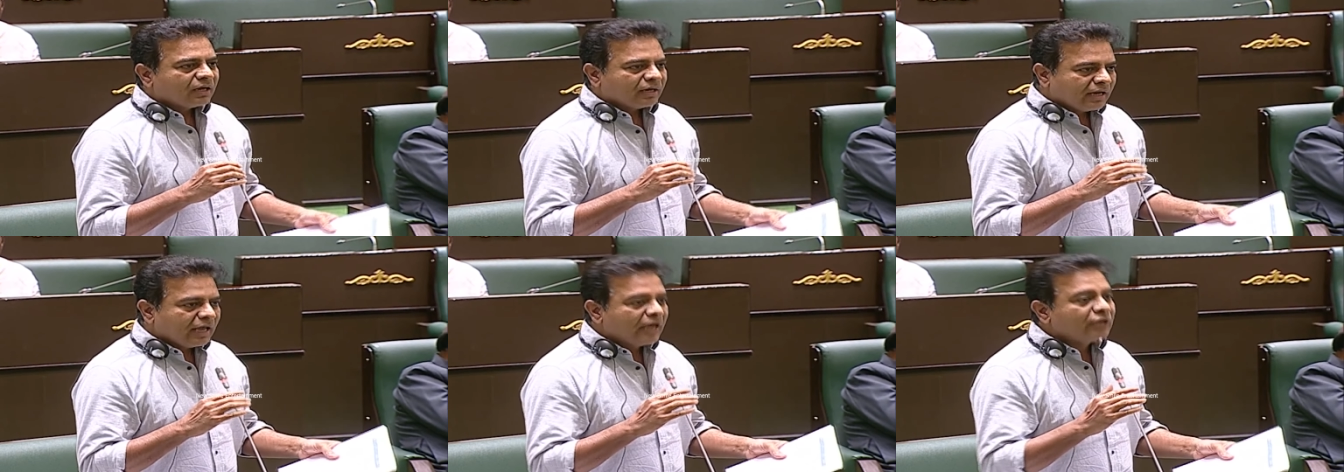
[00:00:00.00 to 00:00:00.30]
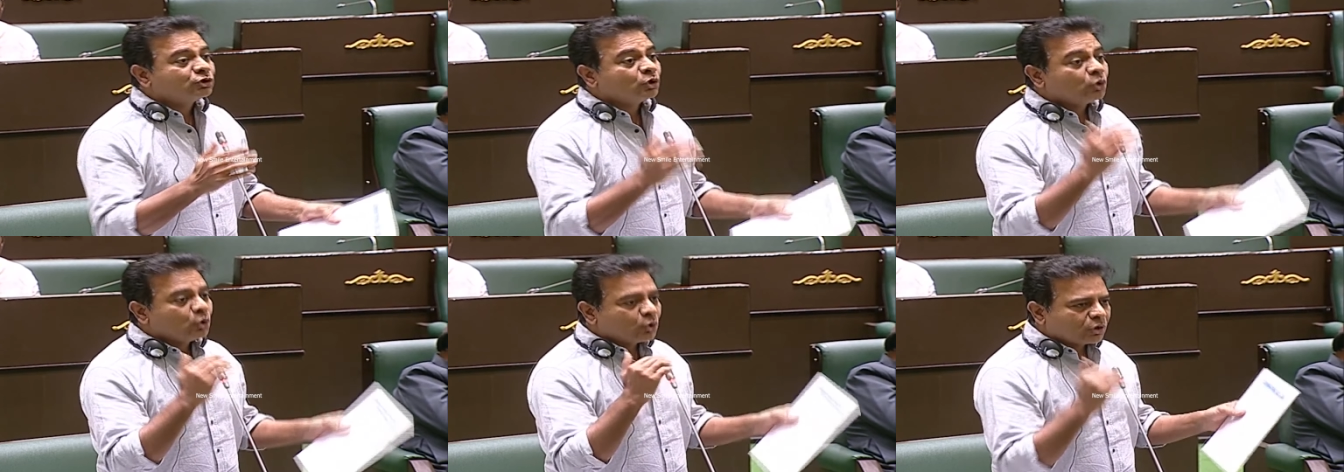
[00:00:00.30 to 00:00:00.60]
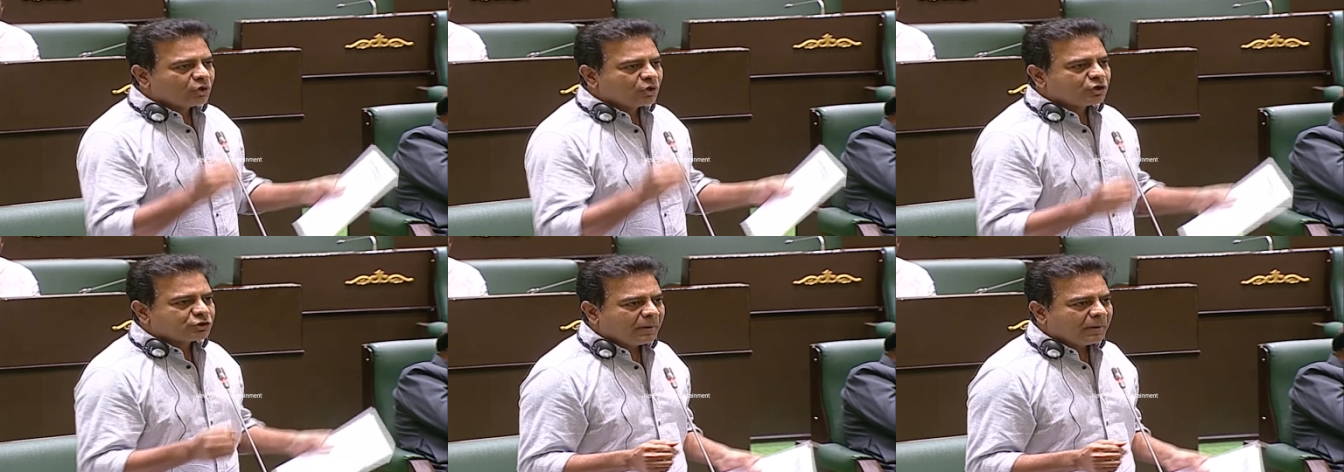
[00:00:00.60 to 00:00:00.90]
నేదునూరు
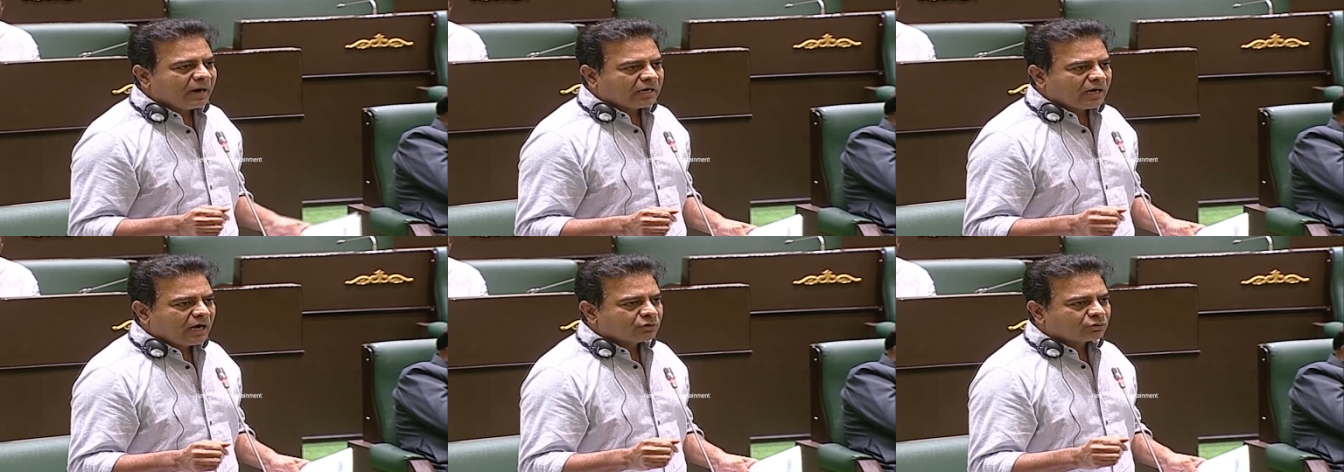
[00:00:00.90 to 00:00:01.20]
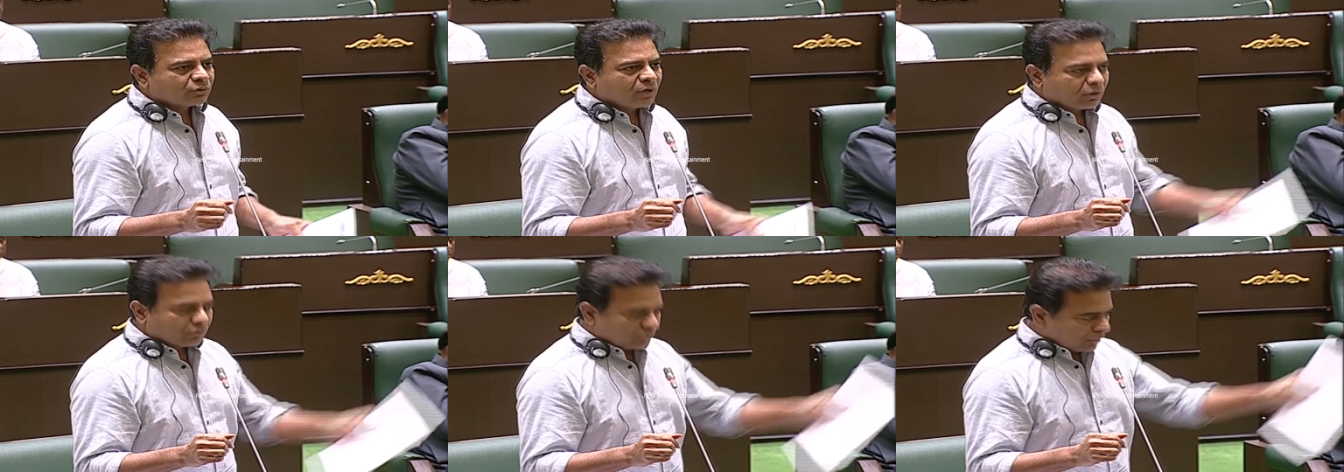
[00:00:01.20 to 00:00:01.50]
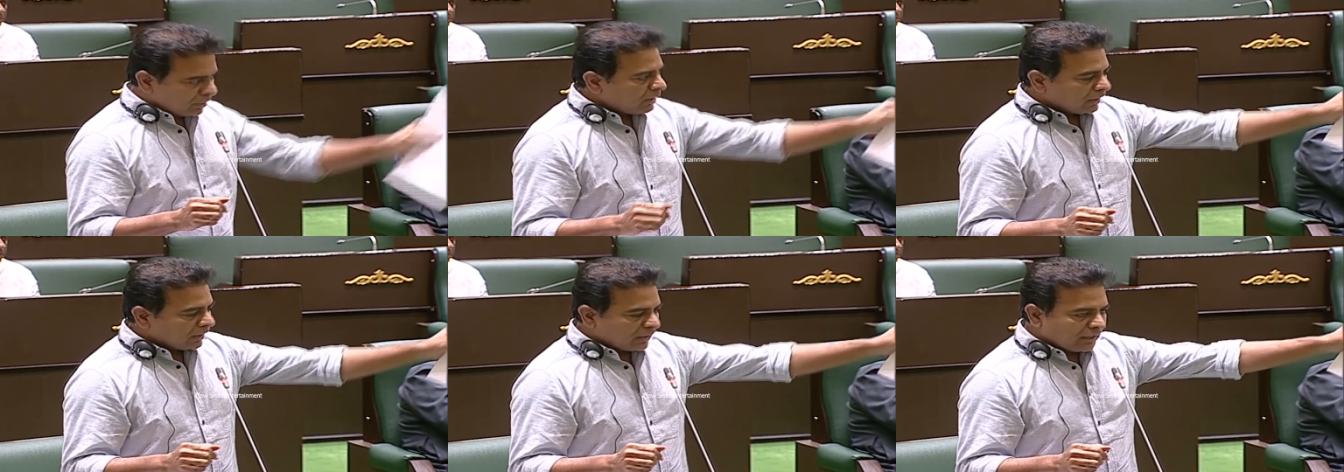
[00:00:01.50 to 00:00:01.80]
గురించి మాట్లాడుతున్నారు
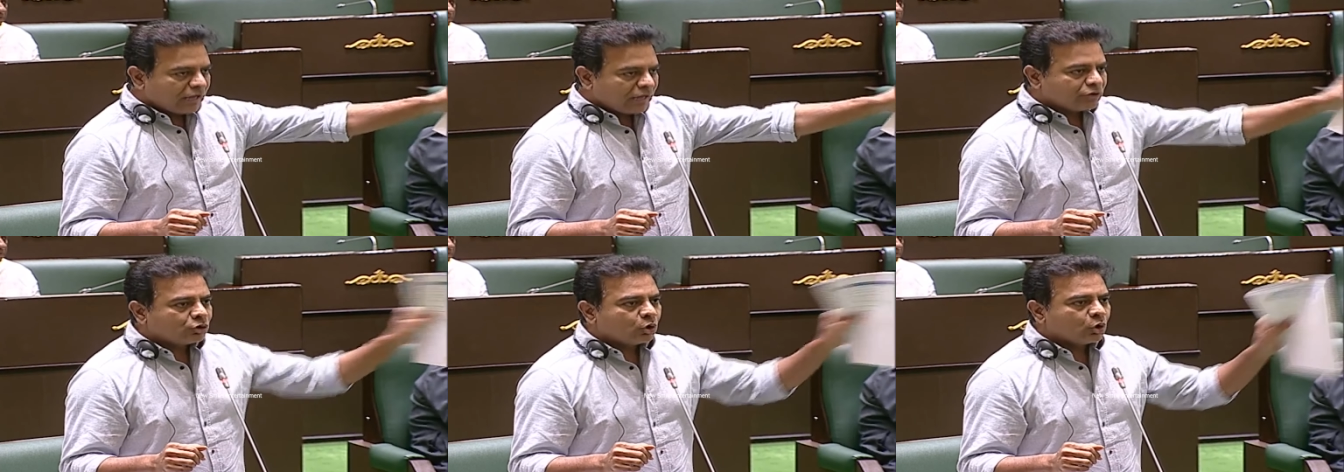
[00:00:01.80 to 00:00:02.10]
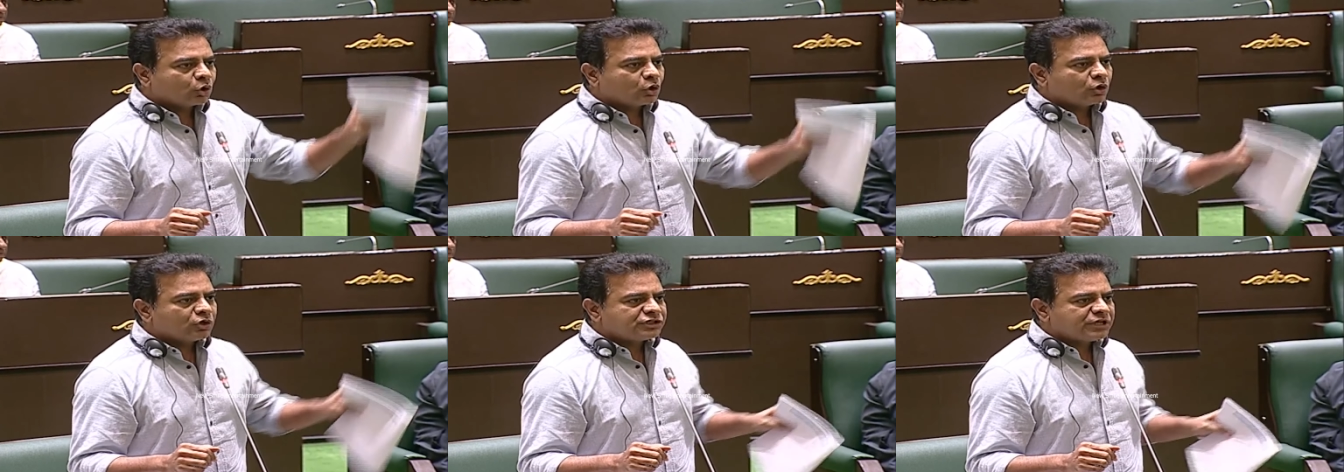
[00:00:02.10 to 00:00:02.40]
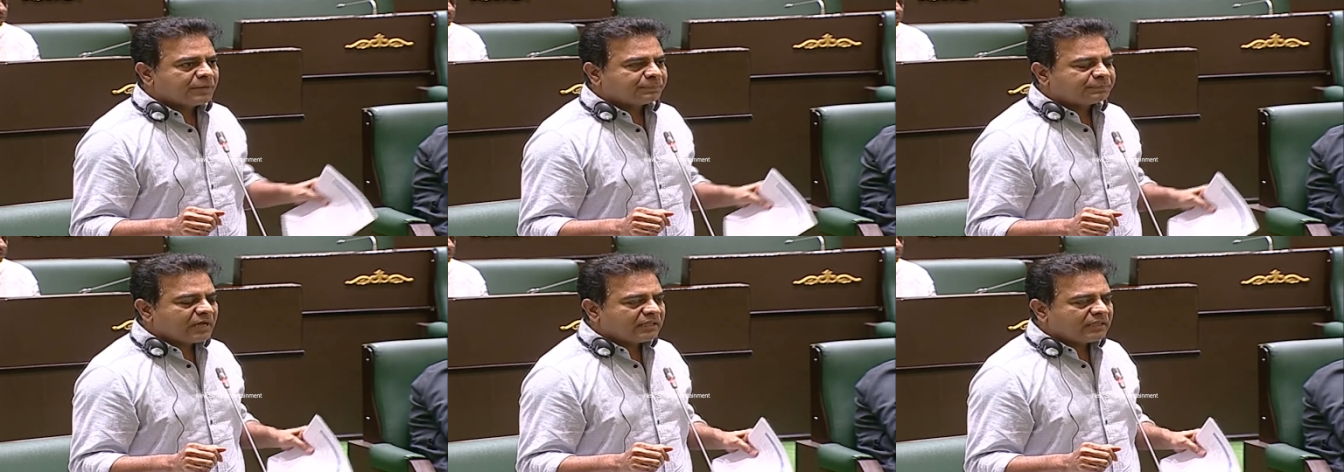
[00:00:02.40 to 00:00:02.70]
నేదునూరు గురించి
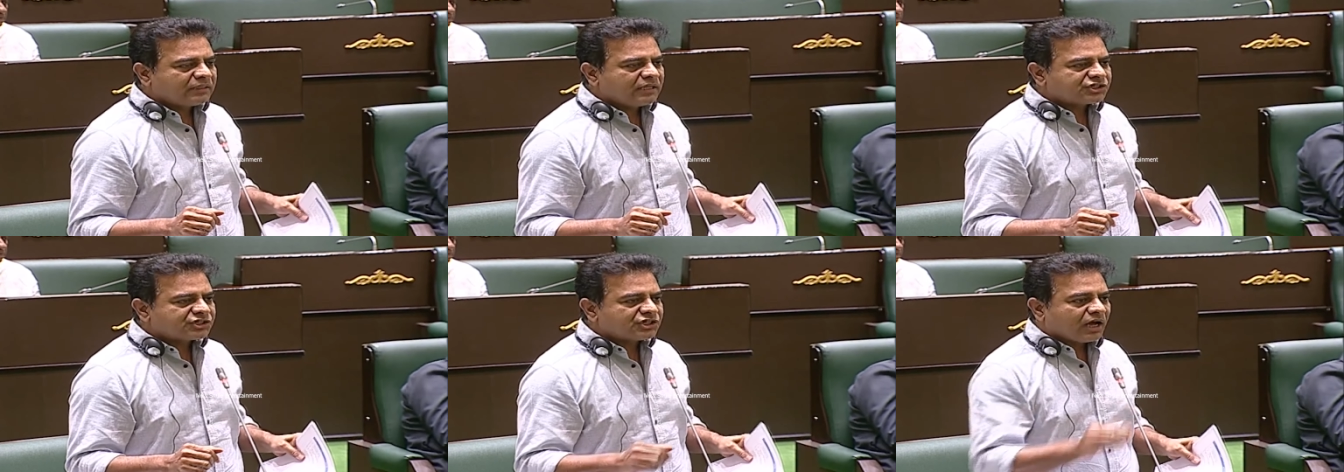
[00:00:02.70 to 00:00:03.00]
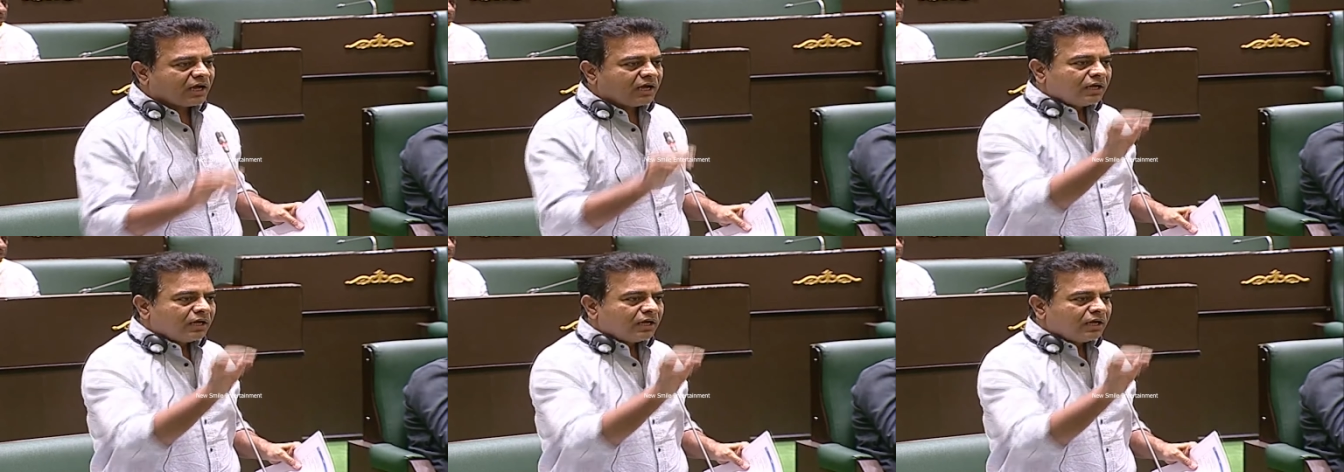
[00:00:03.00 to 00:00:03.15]
చెప్తా అధ్యక్ష